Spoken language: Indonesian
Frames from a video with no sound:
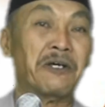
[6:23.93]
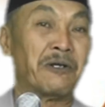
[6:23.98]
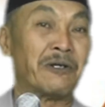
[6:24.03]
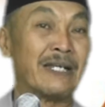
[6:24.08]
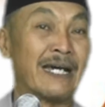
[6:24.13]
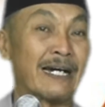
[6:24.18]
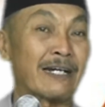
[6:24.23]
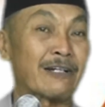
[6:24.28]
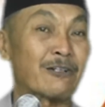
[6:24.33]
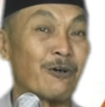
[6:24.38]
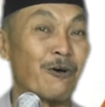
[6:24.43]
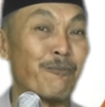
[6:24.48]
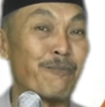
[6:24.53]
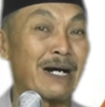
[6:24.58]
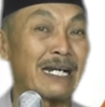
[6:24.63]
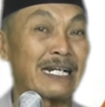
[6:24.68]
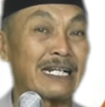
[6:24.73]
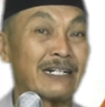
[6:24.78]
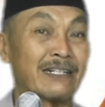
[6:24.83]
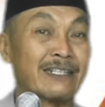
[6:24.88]
Lah kok
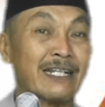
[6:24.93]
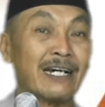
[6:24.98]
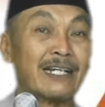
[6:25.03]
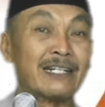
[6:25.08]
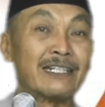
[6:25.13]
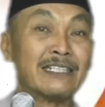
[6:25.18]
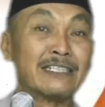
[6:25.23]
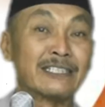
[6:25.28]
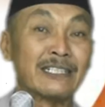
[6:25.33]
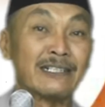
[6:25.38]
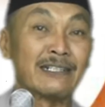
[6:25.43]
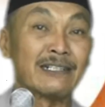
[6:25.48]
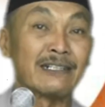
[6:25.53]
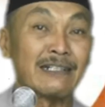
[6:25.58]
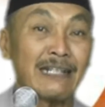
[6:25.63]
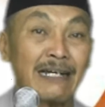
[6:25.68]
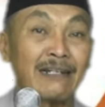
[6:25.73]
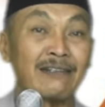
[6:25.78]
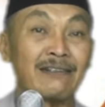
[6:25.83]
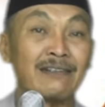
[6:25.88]
malah dari
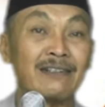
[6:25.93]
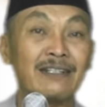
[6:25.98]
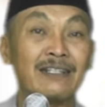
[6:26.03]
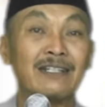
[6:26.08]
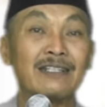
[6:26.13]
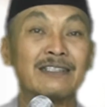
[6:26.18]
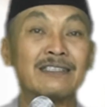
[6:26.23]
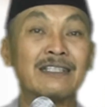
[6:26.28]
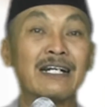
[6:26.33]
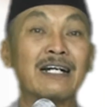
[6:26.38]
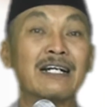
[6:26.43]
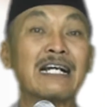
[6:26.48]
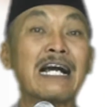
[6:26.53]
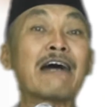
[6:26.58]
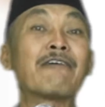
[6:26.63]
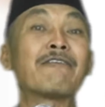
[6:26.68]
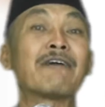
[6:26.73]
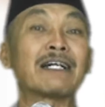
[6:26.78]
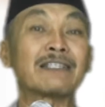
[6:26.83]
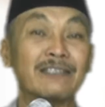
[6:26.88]
jenengan yang
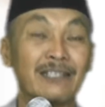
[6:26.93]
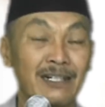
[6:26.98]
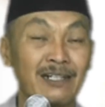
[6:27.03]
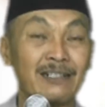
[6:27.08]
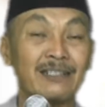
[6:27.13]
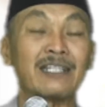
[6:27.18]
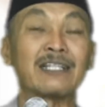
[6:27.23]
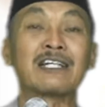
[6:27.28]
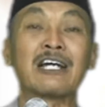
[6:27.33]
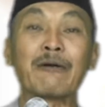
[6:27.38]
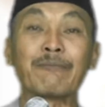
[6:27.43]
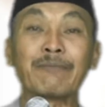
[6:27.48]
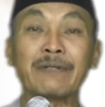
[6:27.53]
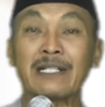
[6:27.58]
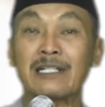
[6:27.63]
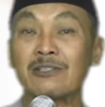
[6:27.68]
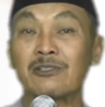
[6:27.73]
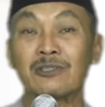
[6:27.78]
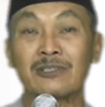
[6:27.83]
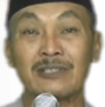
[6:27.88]
khawatir tiga
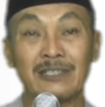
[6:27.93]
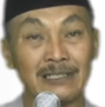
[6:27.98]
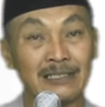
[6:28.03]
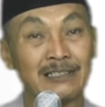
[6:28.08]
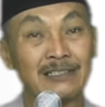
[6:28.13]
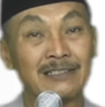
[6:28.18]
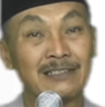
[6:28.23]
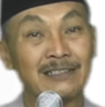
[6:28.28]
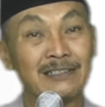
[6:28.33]
periode?